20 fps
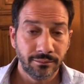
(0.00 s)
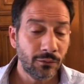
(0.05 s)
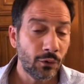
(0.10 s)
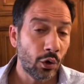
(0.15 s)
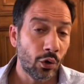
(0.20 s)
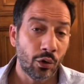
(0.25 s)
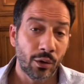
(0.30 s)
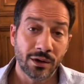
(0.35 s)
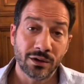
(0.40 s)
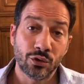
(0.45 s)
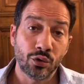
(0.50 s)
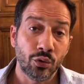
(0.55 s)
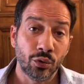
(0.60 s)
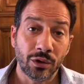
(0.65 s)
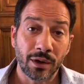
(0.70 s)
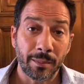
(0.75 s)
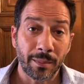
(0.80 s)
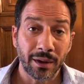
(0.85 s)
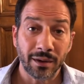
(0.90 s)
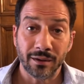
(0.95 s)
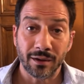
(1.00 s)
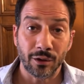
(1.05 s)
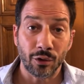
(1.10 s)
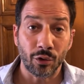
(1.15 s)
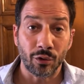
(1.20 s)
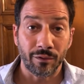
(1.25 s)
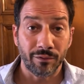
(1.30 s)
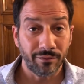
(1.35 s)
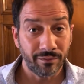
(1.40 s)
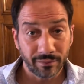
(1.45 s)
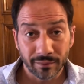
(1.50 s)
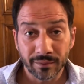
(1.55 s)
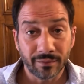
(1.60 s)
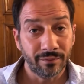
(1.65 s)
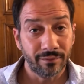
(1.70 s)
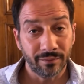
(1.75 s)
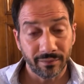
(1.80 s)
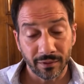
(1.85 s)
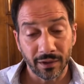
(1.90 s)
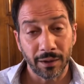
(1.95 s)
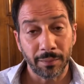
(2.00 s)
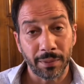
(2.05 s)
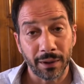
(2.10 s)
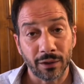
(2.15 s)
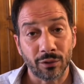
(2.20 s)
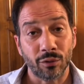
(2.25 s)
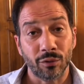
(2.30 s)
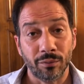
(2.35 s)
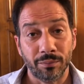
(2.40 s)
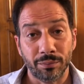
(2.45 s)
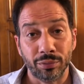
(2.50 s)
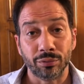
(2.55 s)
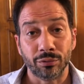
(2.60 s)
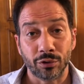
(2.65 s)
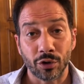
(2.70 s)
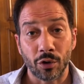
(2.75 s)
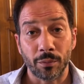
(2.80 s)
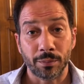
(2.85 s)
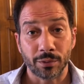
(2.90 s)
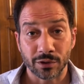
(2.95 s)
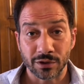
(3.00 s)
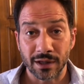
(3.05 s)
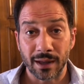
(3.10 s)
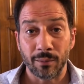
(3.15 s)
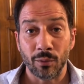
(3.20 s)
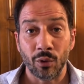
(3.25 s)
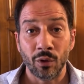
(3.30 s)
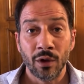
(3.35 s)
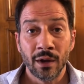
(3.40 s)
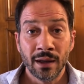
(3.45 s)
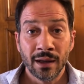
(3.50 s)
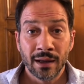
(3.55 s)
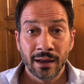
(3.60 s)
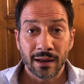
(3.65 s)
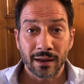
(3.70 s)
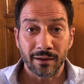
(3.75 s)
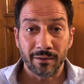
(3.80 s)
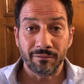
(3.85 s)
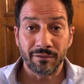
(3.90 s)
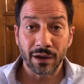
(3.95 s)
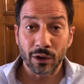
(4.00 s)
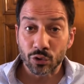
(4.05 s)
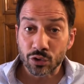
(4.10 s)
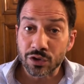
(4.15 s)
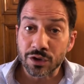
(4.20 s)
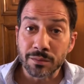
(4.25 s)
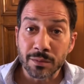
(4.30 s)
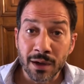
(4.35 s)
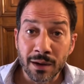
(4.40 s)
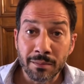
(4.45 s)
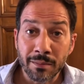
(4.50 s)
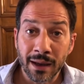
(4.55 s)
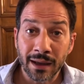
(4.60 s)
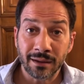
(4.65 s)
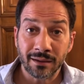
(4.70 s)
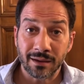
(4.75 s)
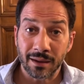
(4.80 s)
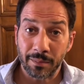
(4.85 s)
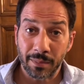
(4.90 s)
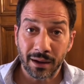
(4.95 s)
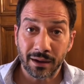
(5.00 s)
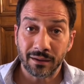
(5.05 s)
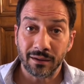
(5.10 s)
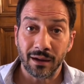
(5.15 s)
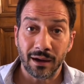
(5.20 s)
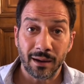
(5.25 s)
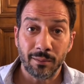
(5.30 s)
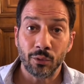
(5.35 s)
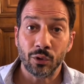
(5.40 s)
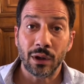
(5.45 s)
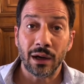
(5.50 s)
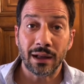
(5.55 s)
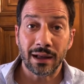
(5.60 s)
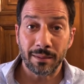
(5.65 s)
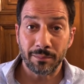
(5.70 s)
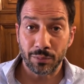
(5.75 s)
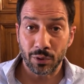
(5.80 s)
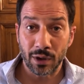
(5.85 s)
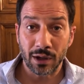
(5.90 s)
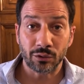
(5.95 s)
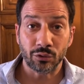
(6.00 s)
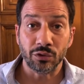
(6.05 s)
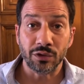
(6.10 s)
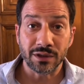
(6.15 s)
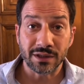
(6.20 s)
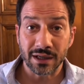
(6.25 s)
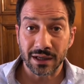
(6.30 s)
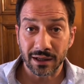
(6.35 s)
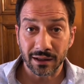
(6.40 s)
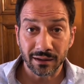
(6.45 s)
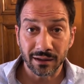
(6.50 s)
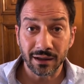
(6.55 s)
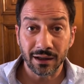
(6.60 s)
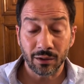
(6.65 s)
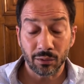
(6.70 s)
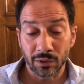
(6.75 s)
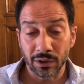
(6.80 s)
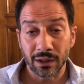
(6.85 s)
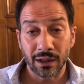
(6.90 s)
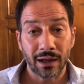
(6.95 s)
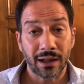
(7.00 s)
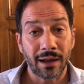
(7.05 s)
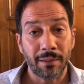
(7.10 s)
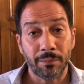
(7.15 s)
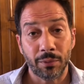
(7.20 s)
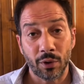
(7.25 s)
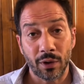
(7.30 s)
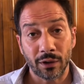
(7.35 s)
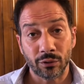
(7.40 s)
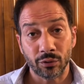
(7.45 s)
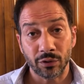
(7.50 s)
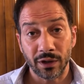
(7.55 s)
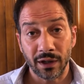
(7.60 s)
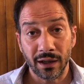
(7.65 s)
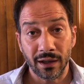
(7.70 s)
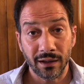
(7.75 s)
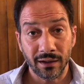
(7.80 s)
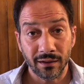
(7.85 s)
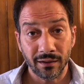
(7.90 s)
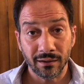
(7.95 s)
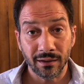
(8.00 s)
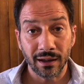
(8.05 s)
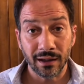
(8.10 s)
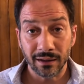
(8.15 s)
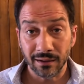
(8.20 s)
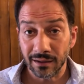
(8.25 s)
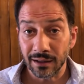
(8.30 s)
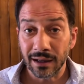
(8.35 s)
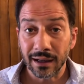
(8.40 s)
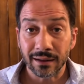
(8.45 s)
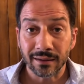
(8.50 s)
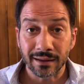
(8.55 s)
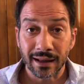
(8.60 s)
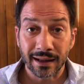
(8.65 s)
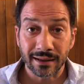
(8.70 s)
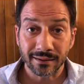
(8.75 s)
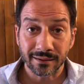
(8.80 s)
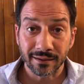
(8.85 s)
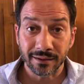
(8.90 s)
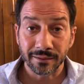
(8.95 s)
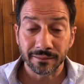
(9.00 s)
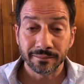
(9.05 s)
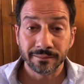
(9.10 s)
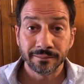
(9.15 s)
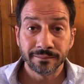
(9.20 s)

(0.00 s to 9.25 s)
No, assolutamente no. Mm, vi ripeto, purtroppo stiamo eh, verosimilmente partiremo dal campionato di Serie D, quindi dal campionato dei, dei dilettanti.